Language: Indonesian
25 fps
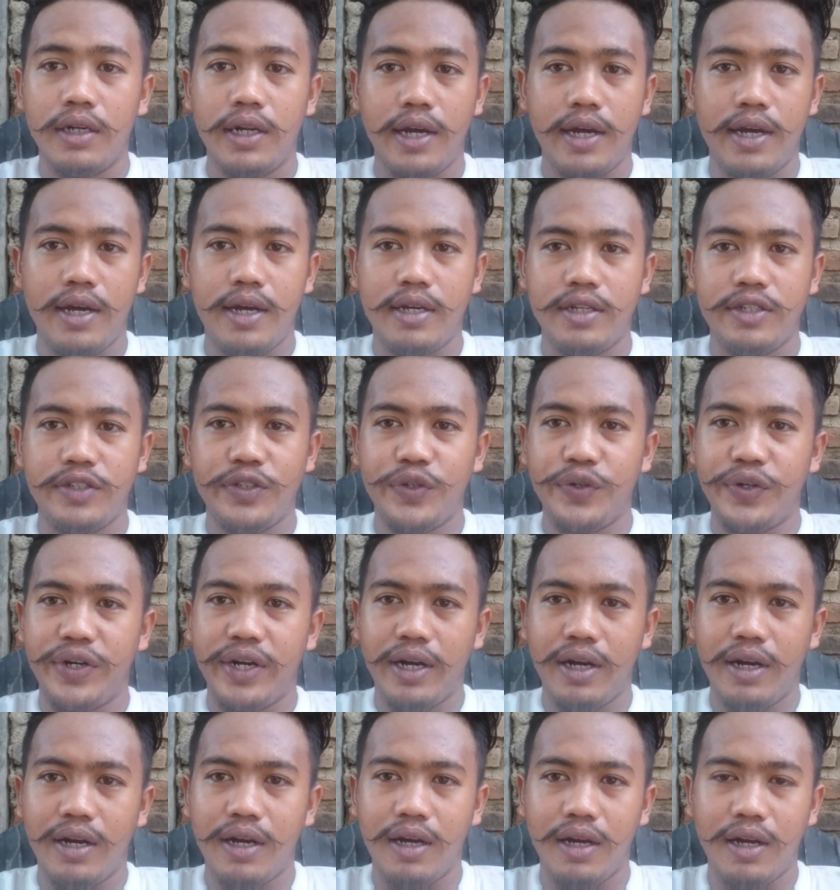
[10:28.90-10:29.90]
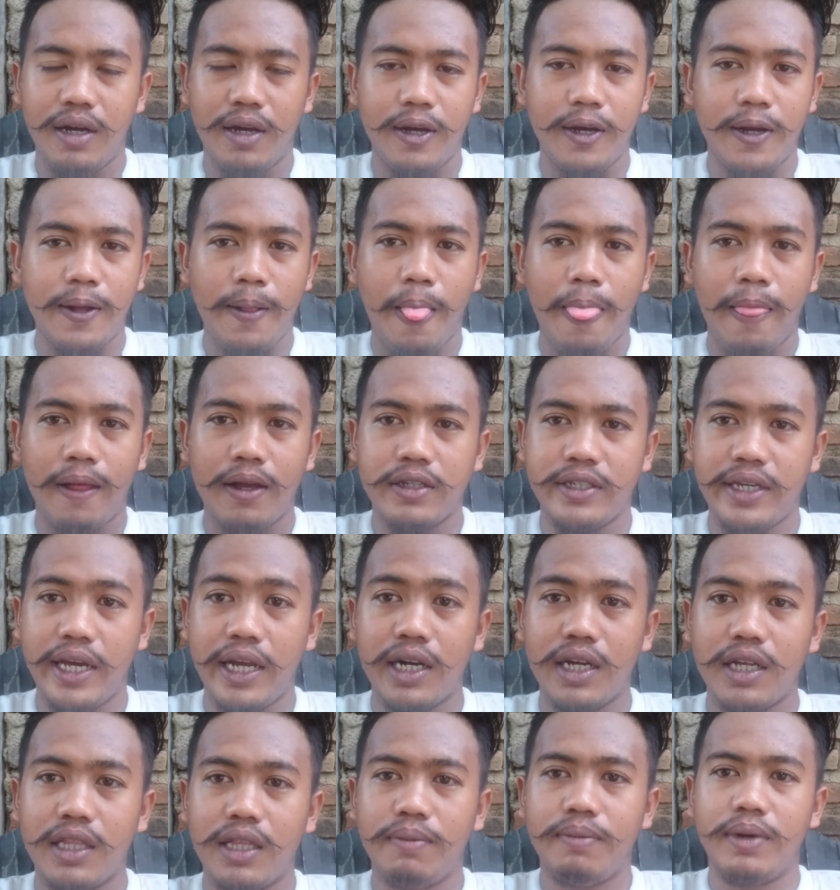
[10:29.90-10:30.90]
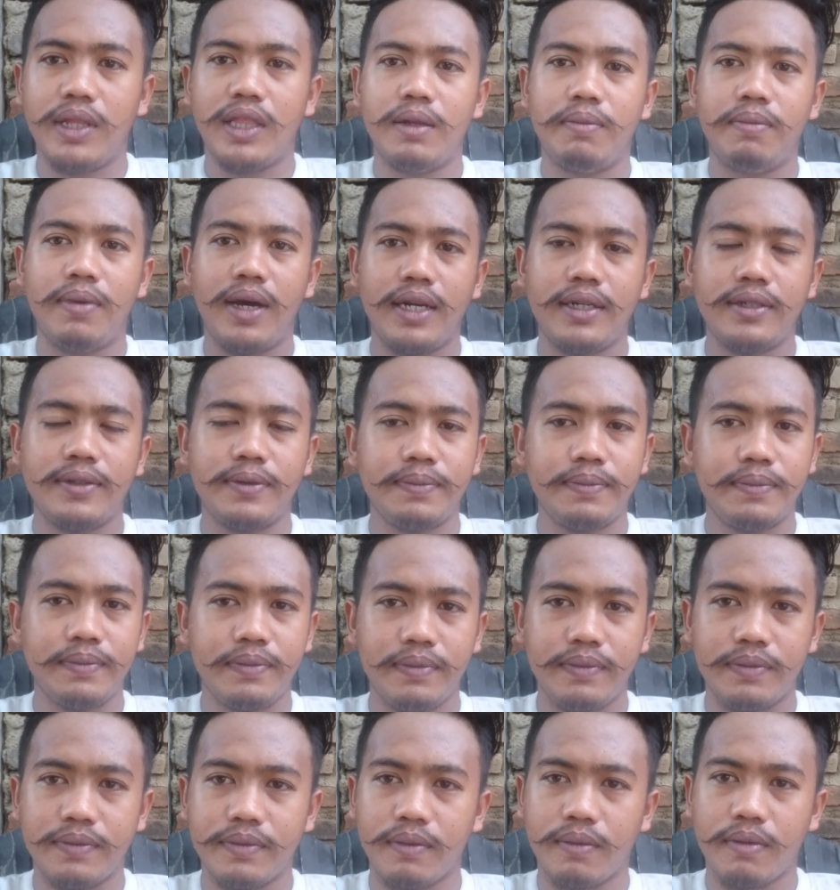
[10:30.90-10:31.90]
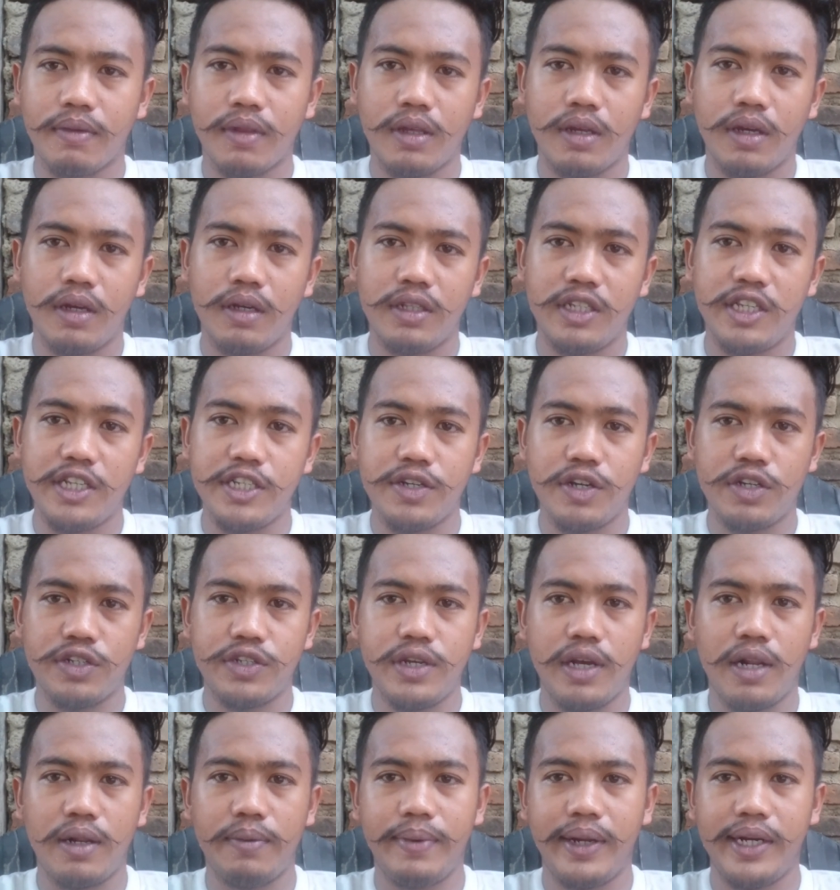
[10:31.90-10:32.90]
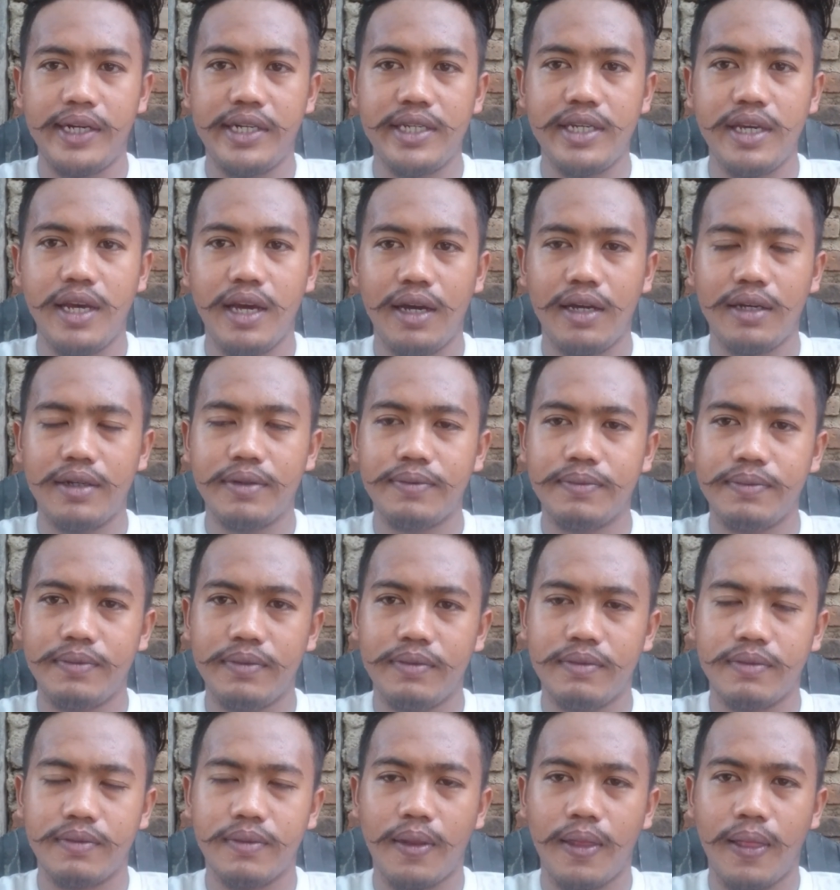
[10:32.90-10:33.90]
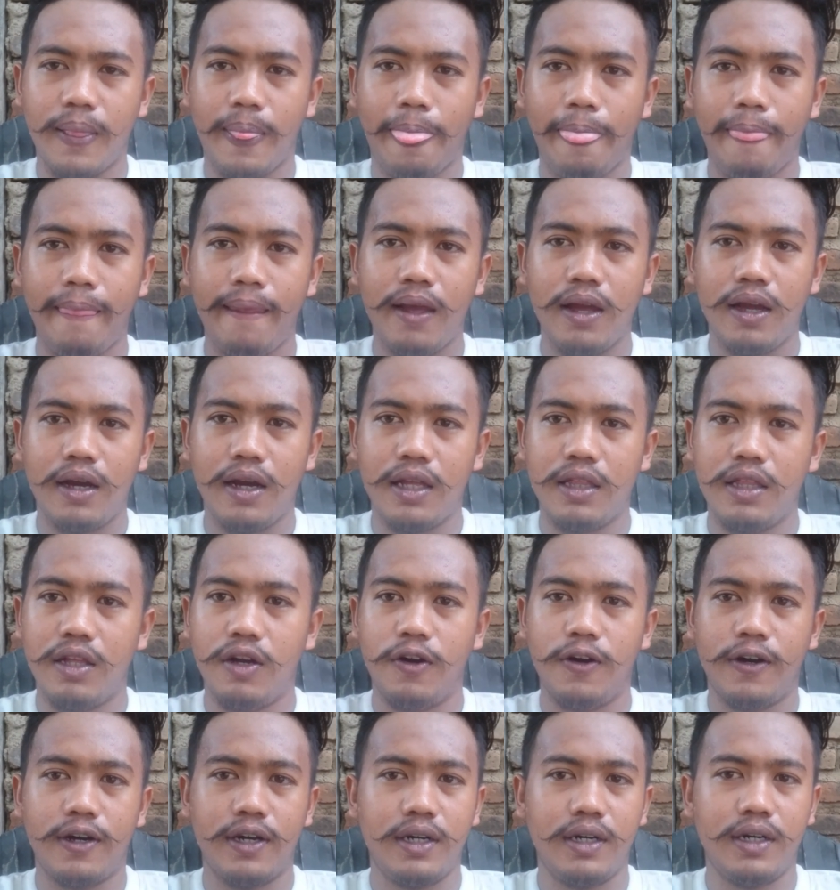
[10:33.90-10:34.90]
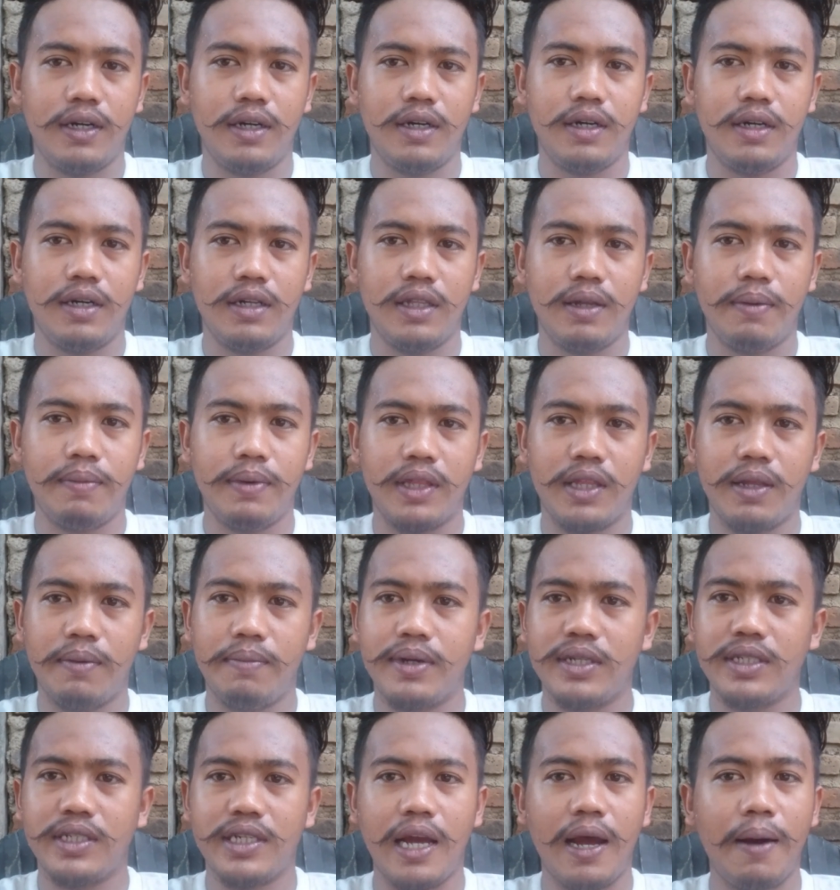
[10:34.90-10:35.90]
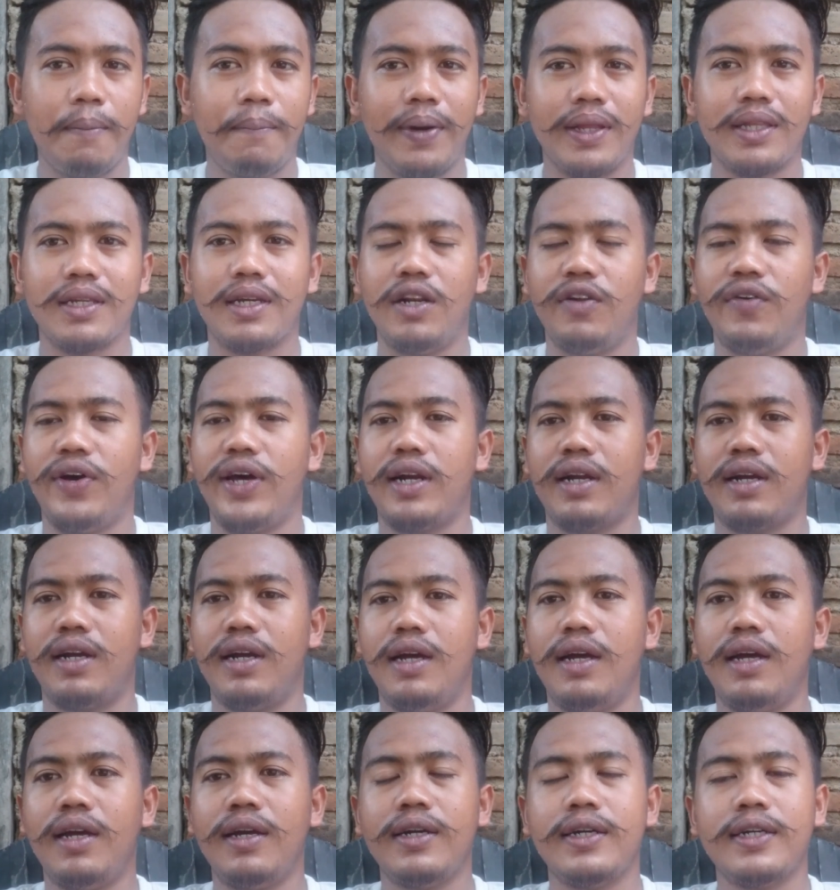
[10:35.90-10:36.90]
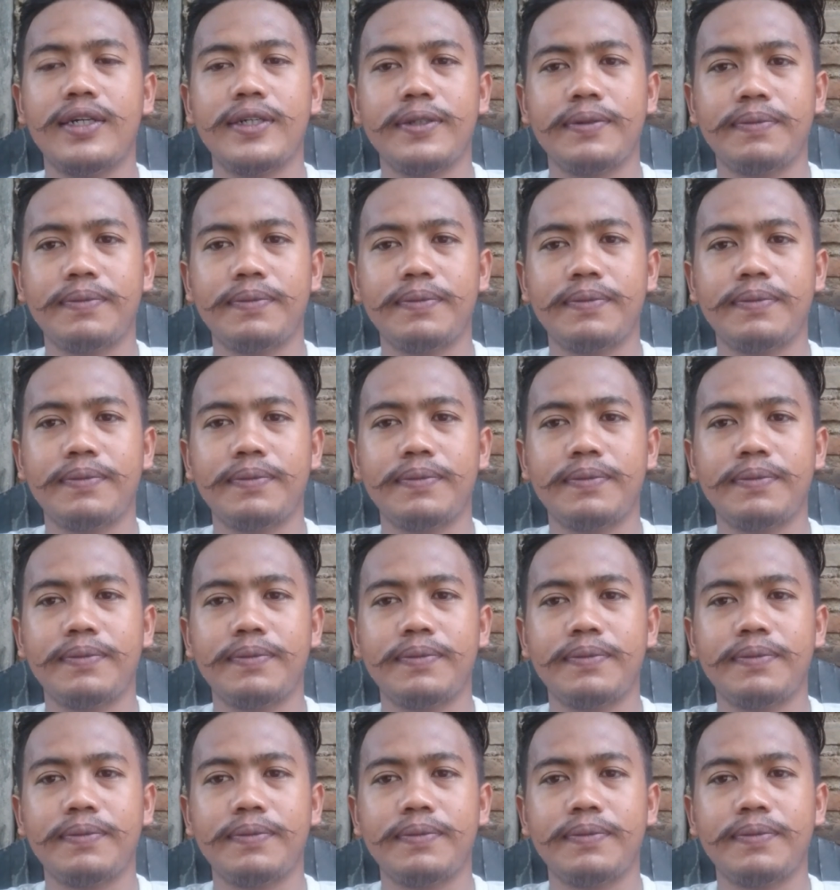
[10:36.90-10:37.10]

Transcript: dan juga share ke teman-teman di sosial media atau ke teman-teman sahabat keluarga